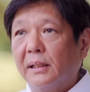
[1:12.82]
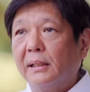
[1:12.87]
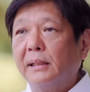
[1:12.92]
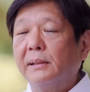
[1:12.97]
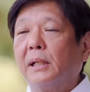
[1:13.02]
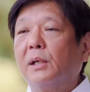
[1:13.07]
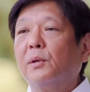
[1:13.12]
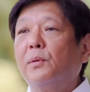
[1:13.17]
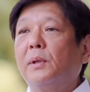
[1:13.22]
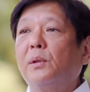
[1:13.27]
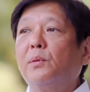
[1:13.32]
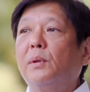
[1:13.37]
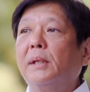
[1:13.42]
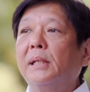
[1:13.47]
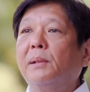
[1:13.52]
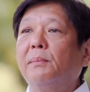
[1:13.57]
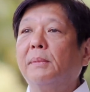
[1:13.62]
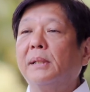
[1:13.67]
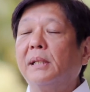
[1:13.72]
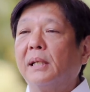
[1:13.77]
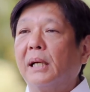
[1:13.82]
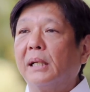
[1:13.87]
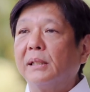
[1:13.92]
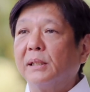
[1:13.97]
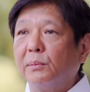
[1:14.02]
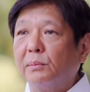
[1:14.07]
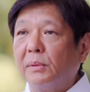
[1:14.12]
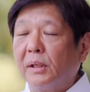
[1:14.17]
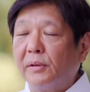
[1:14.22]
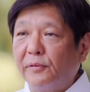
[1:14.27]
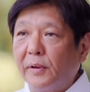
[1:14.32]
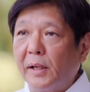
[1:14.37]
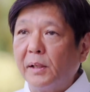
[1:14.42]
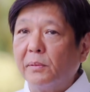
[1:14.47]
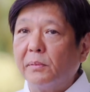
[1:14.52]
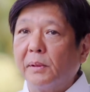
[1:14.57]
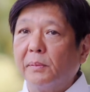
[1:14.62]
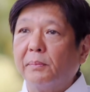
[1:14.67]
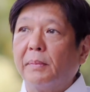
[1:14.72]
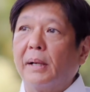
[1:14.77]
Ay, eh, kawawa naman ang ating mga
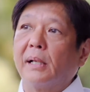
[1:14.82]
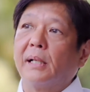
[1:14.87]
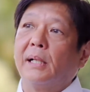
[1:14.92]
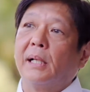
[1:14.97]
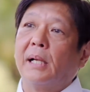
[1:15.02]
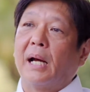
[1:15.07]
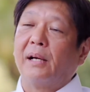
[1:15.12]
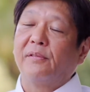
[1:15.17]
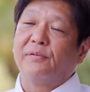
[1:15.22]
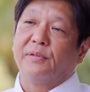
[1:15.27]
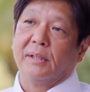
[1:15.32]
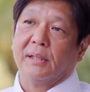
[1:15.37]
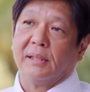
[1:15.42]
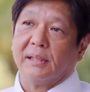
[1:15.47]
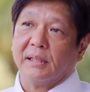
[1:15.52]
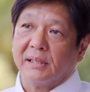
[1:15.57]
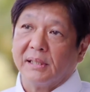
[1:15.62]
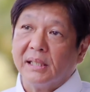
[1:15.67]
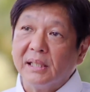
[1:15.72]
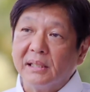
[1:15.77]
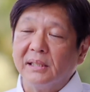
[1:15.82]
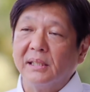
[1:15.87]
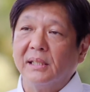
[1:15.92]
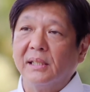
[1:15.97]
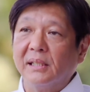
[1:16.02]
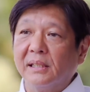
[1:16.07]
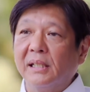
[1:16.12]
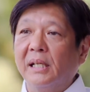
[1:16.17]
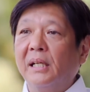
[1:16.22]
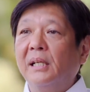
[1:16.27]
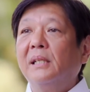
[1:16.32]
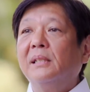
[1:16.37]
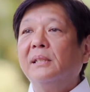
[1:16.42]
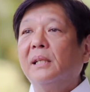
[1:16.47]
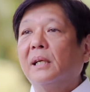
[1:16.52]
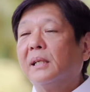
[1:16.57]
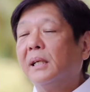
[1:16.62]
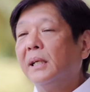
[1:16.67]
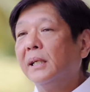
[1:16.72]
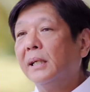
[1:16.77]
farmer. Baka after six years,
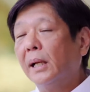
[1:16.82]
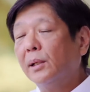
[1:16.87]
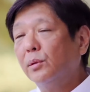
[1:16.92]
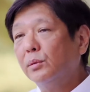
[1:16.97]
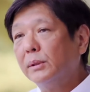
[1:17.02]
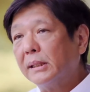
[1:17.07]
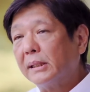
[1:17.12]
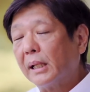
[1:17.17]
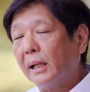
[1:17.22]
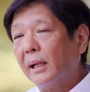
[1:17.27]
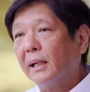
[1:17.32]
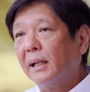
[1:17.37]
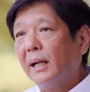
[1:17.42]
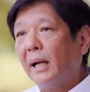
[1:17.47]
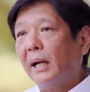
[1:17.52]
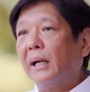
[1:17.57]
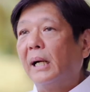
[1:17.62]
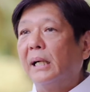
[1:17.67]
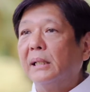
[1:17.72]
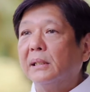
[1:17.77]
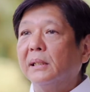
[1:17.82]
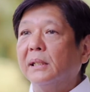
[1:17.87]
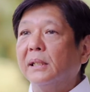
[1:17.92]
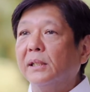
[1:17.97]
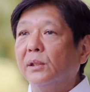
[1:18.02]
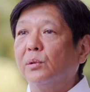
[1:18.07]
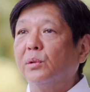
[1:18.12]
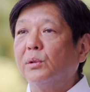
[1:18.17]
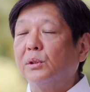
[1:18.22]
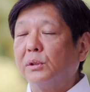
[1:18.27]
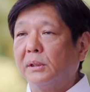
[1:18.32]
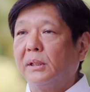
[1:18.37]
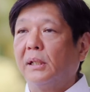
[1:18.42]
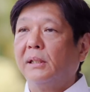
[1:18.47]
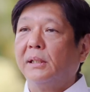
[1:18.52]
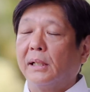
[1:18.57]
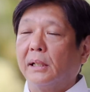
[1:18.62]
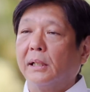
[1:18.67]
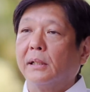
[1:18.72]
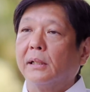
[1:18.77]
naghingalo na talaga ang ating industriya
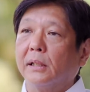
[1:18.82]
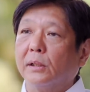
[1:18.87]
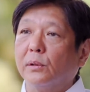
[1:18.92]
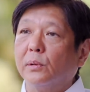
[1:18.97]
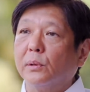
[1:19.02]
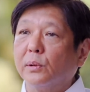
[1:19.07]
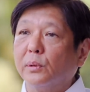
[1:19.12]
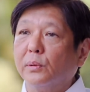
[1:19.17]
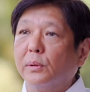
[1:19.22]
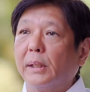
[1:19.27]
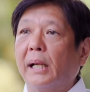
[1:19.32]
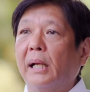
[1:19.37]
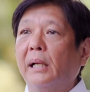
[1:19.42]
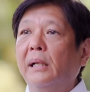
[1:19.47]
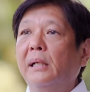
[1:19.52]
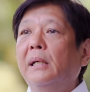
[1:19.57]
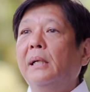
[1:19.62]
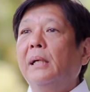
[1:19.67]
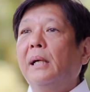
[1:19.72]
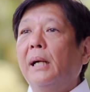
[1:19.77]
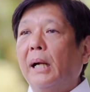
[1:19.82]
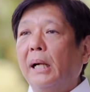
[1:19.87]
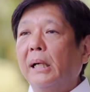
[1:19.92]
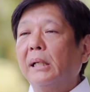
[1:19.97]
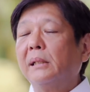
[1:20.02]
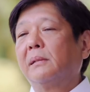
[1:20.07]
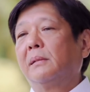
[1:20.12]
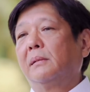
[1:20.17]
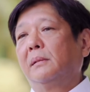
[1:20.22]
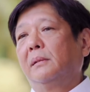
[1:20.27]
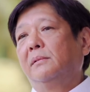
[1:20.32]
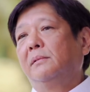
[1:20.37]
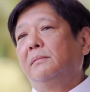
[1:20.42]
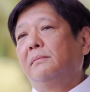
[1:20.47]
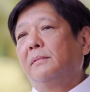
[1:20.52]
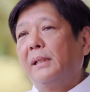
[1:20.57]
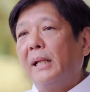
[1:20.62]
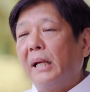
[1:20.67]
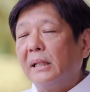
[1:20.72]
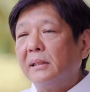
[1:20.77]
ng agrikultura at
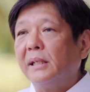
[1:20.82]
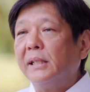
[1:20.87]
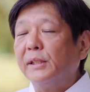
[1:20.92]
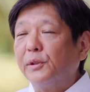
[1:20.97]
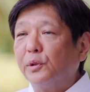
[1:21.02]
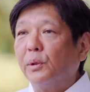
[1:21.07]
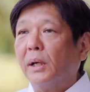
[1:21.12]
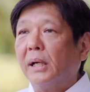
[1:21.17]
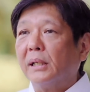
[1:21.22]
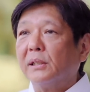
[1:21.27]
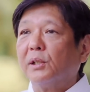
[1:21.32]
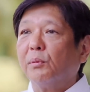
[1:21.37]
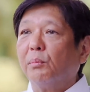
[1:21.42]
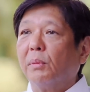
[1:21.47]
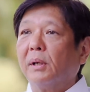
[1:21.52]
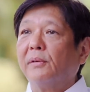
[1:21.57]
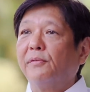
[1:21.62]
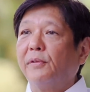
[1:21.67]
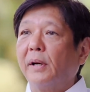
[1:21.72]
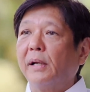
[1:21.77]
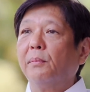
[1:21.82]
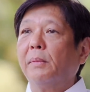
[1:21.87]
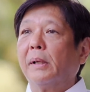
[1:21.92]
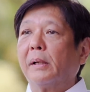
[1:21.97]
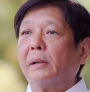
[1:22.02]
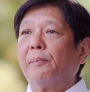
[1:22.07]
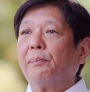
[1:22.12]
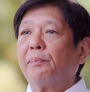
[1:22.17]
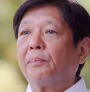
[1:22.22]
wala na itong ating mga farmer.